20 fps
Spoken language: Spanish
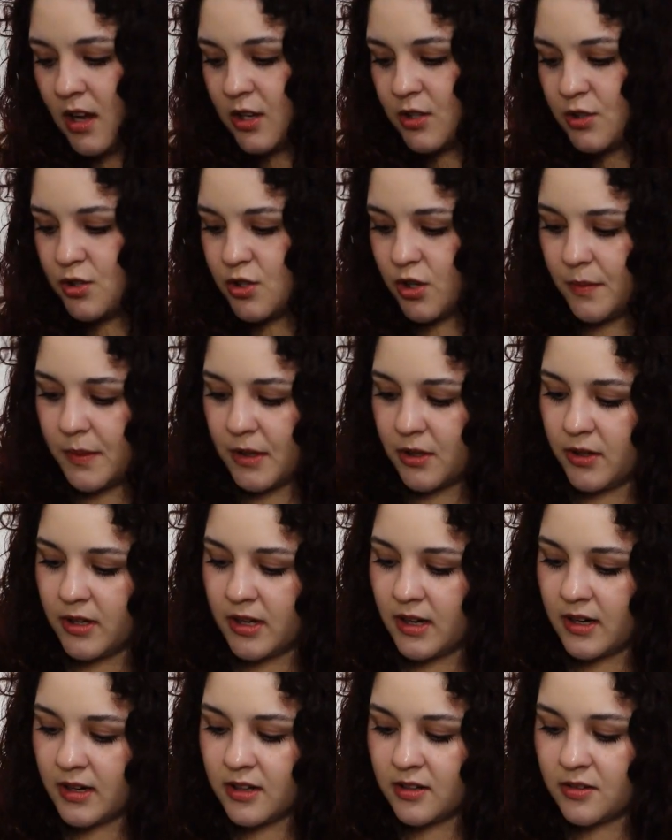yo me
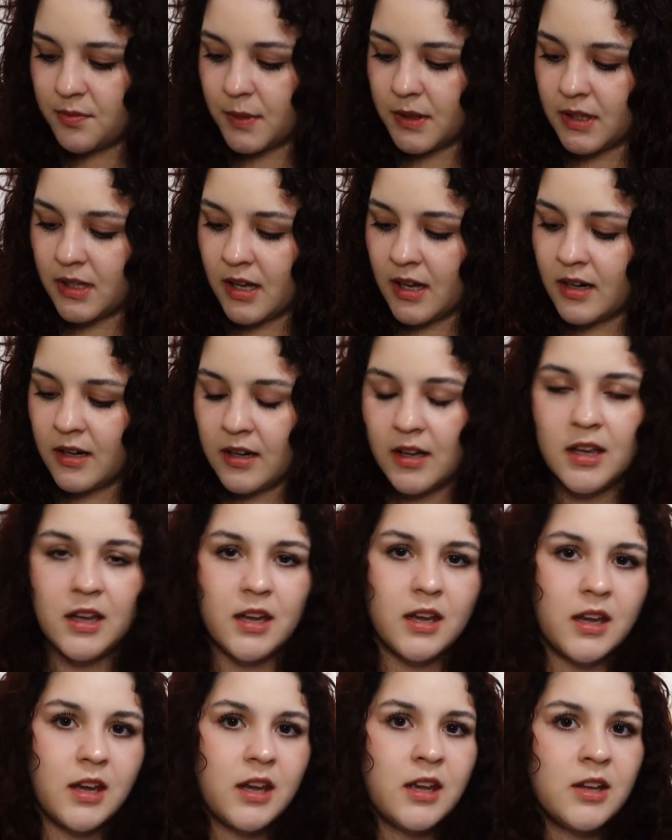doy a respetar
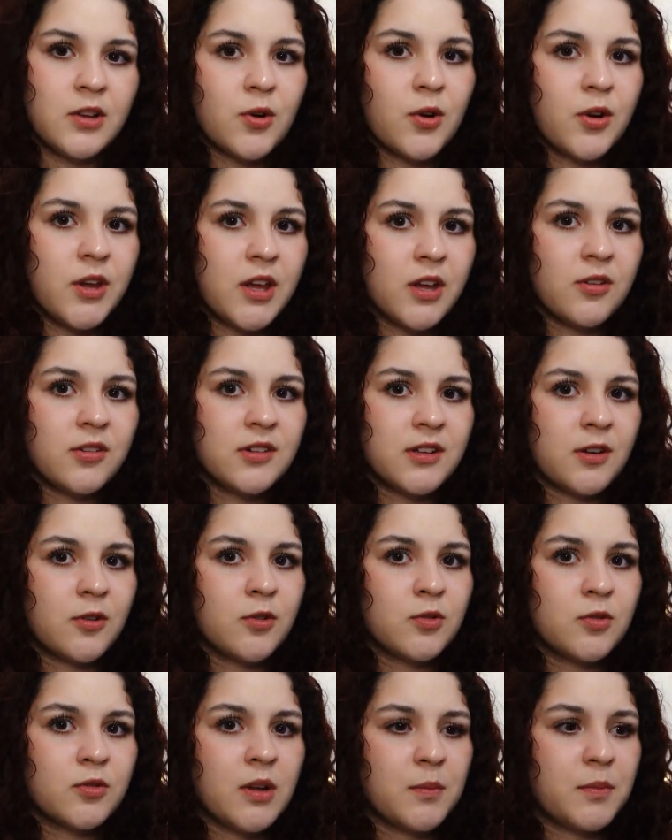y no quiero estar
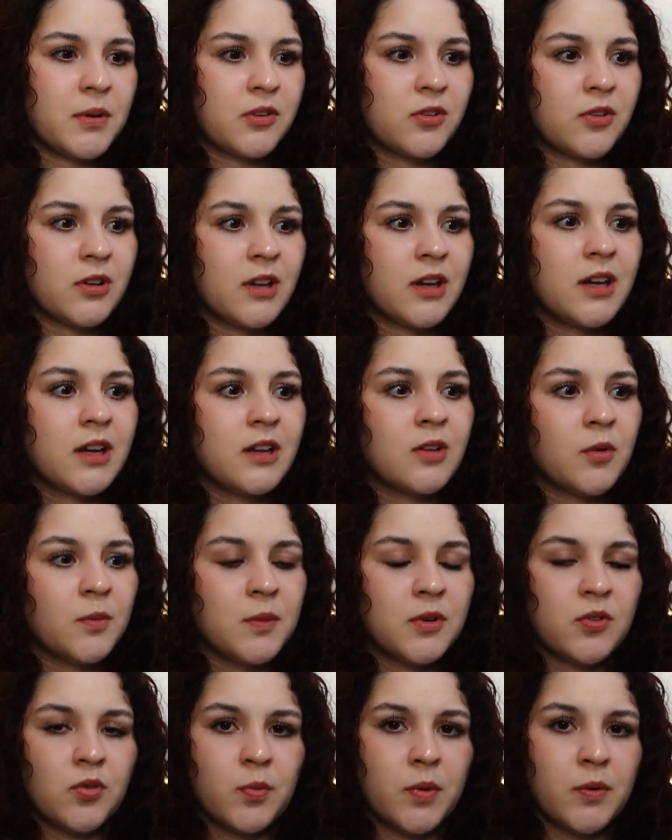con una persona que no
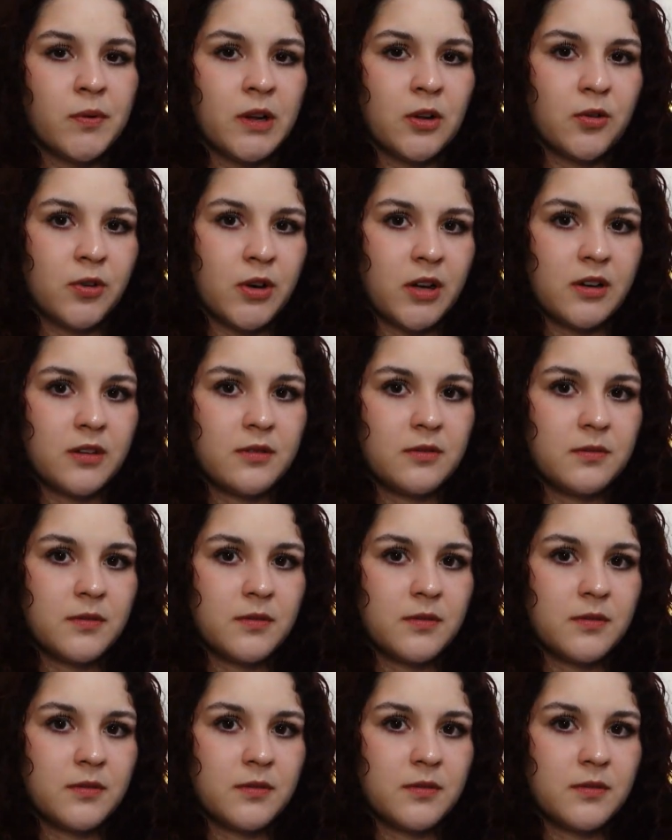me supo valorar.